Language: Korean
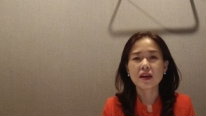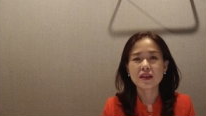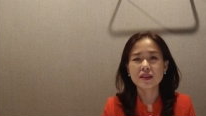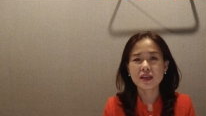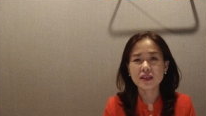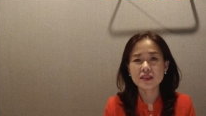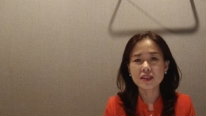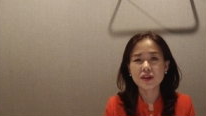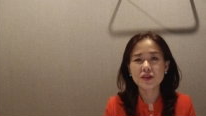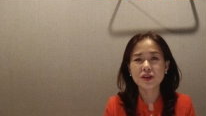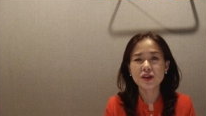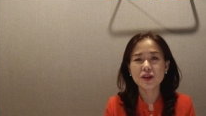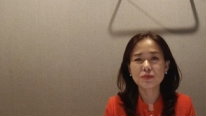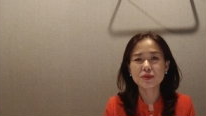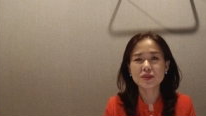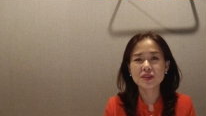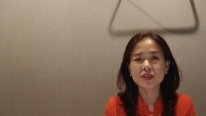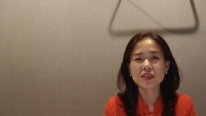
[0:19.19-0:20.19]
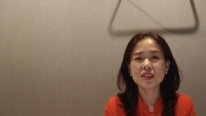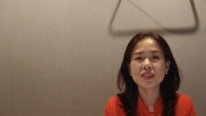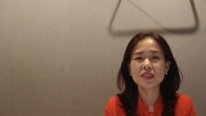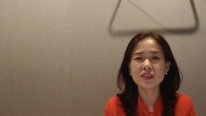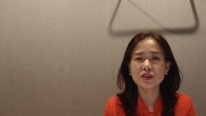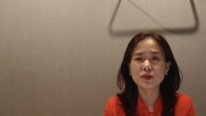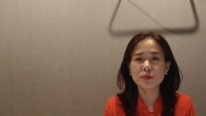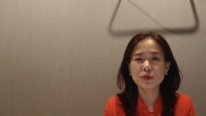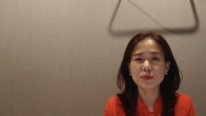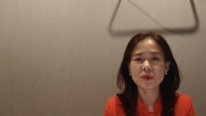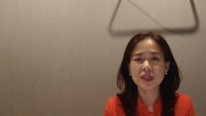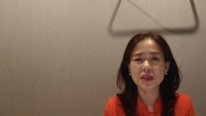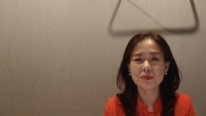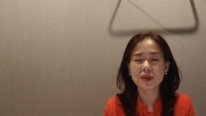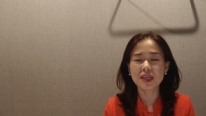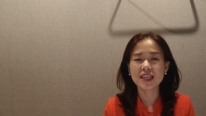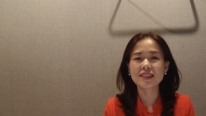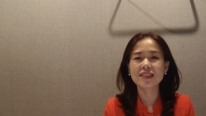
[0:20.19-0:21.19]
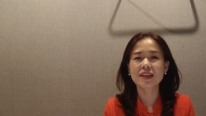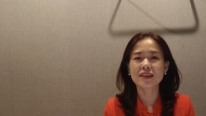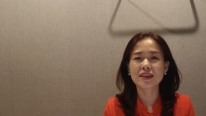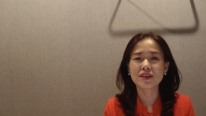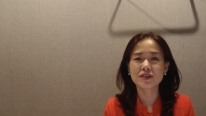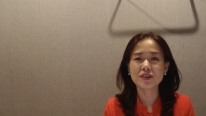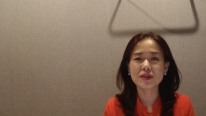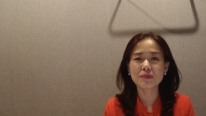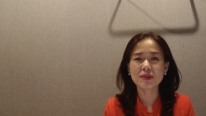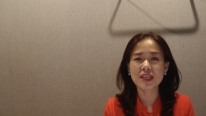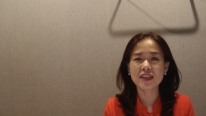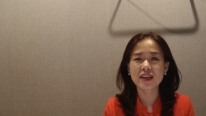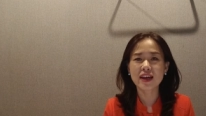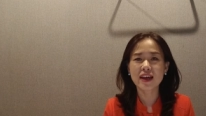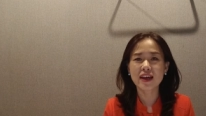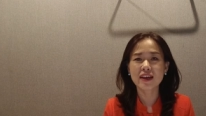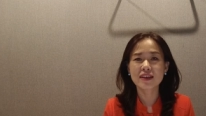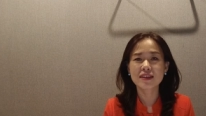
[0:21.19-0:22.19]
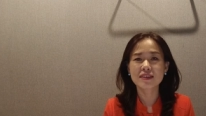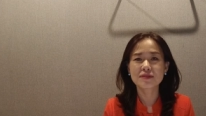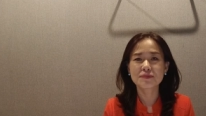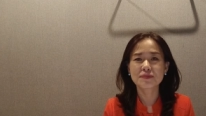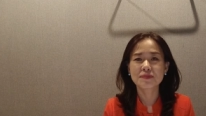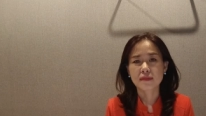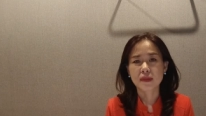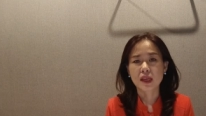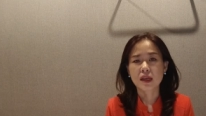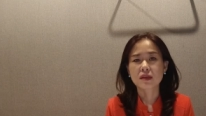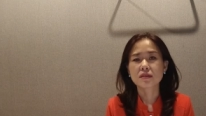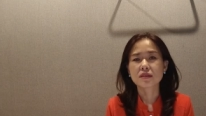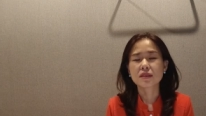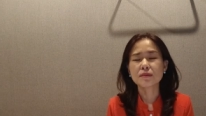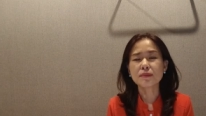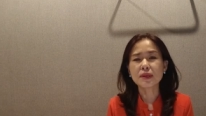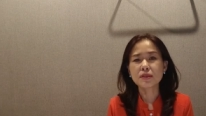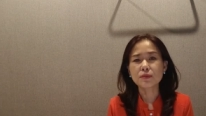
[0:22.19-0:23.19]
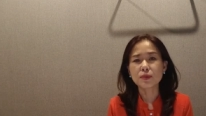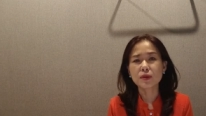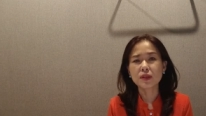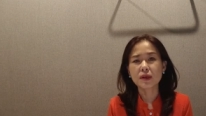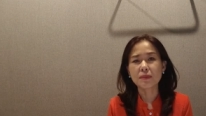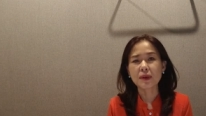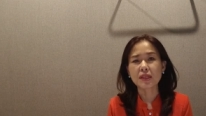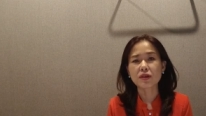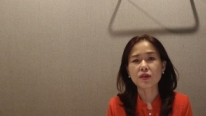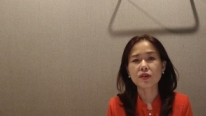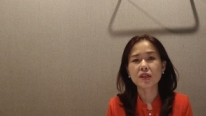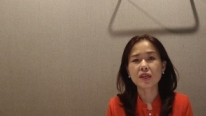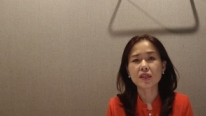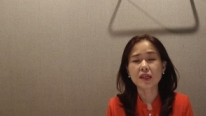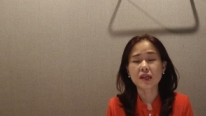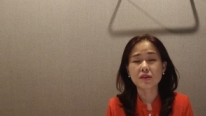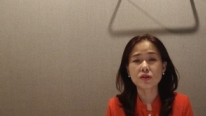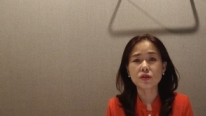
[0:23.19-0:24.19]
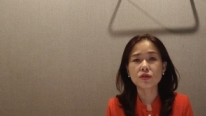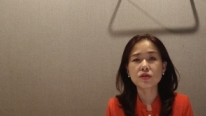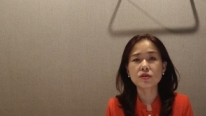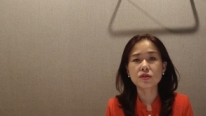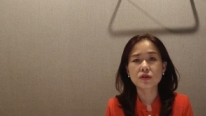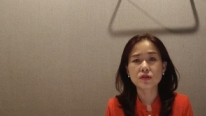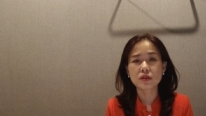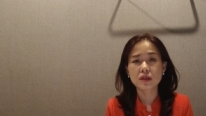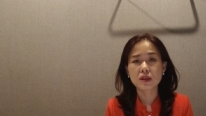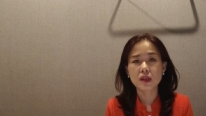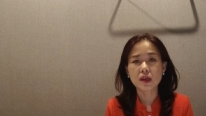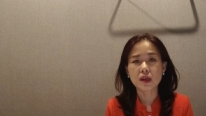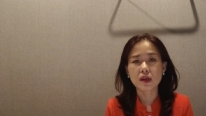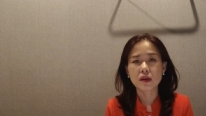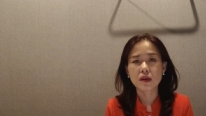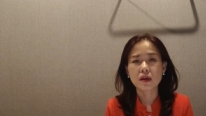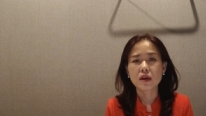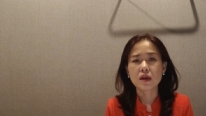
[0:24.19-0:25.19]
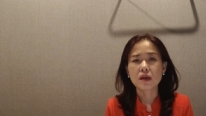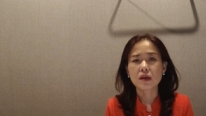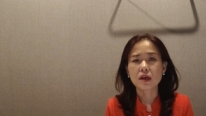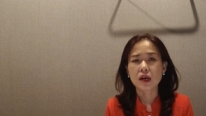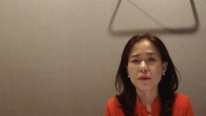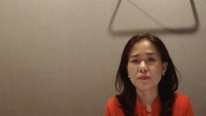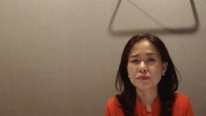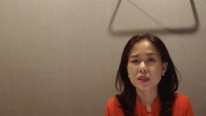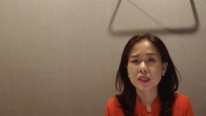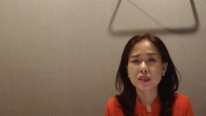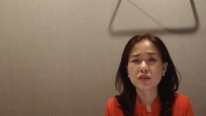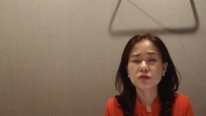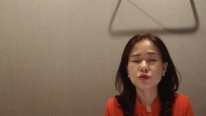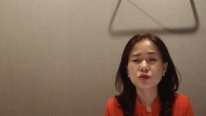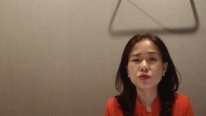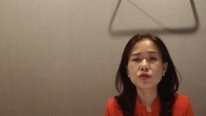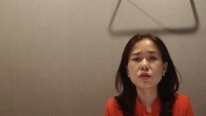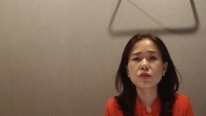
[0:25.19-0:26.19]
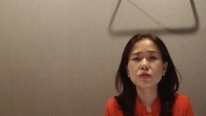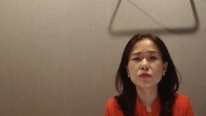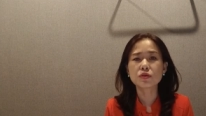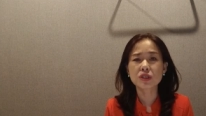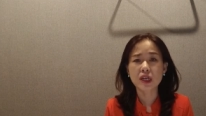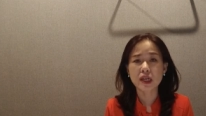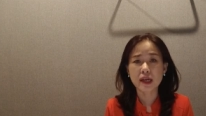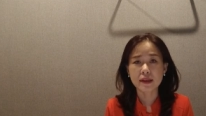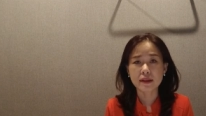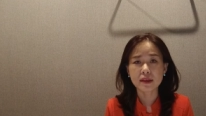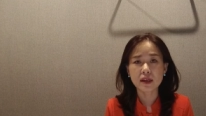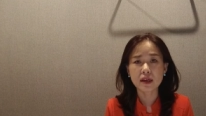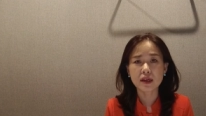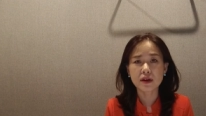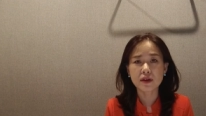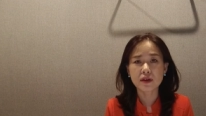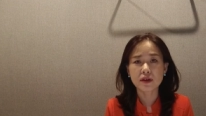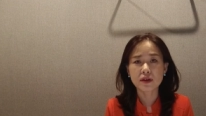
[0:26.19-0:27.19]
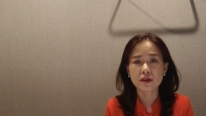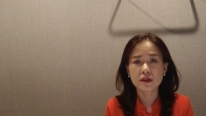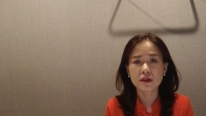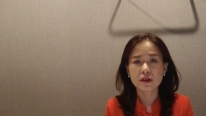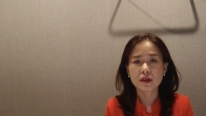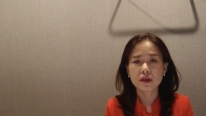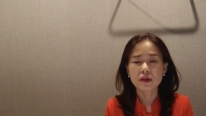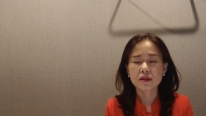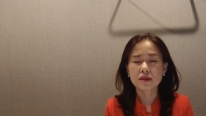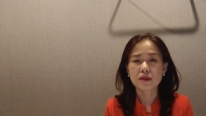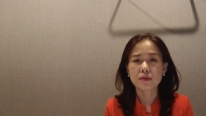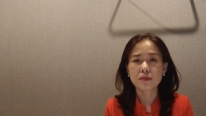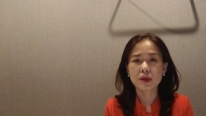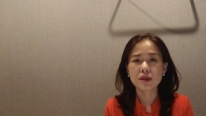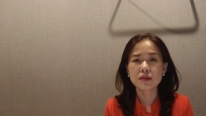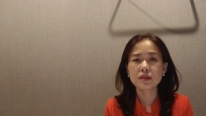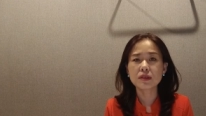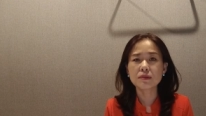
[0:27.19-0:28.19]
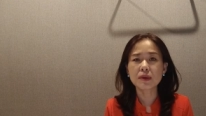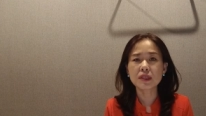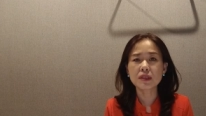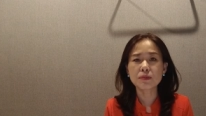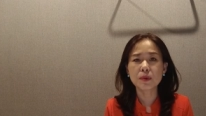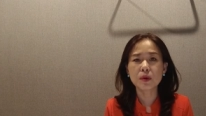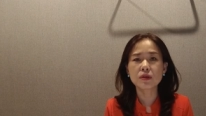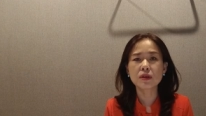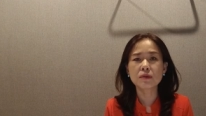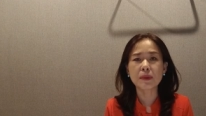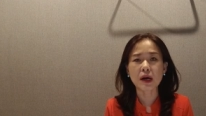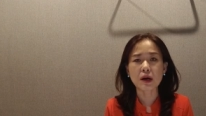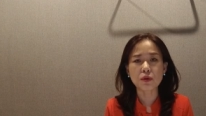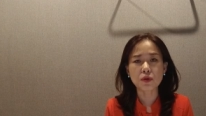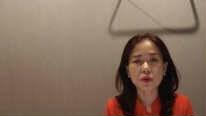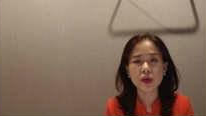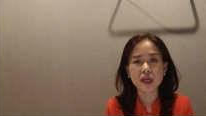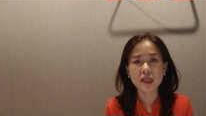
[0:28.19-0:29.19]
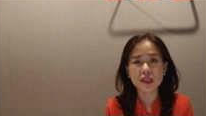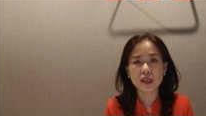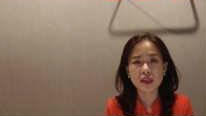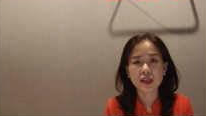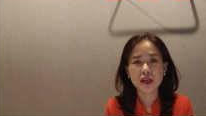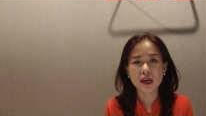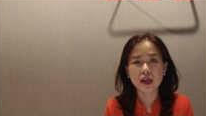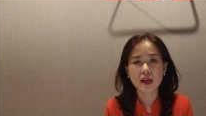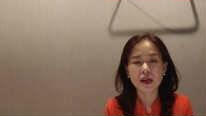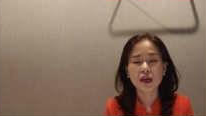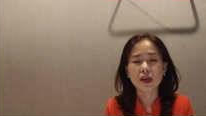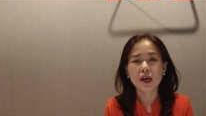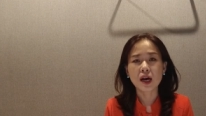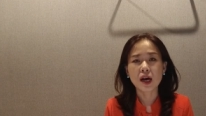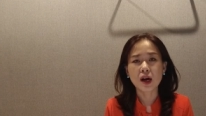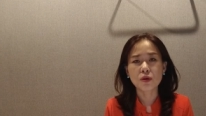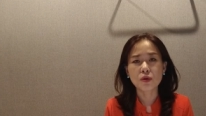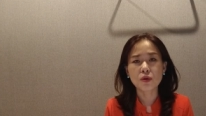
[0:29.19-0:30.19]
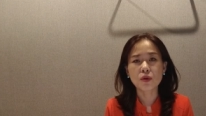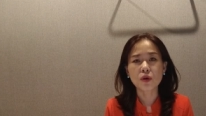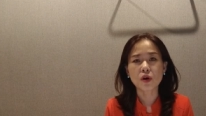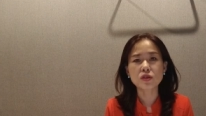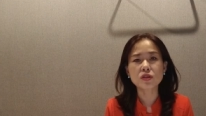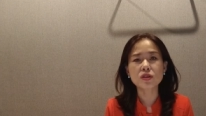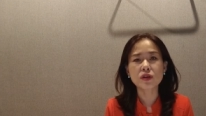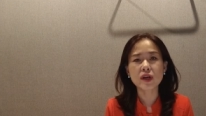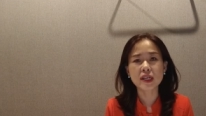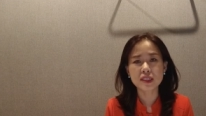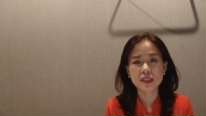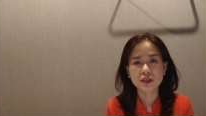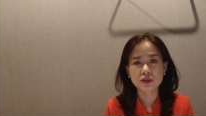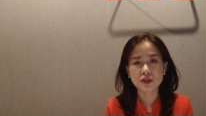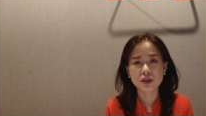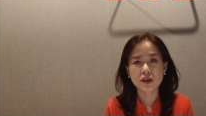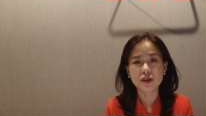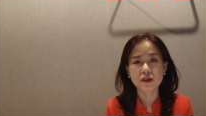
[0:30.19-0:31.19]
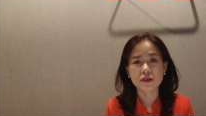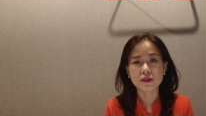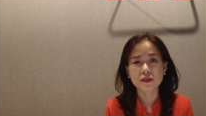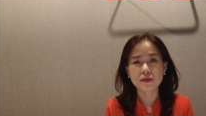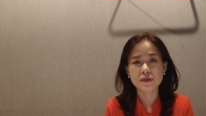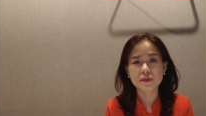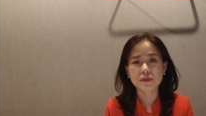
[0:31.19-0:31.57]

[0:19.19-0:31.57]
안녕하세요 여러분, 시니어봄TV 장혜영입니다. 스마트폰의 배터리가 다 떨어졌는데 갑자기 충전도 잘 안 돼요. 그러면 스마트폰을 바꿔야 되나 하고 걱정하시죠.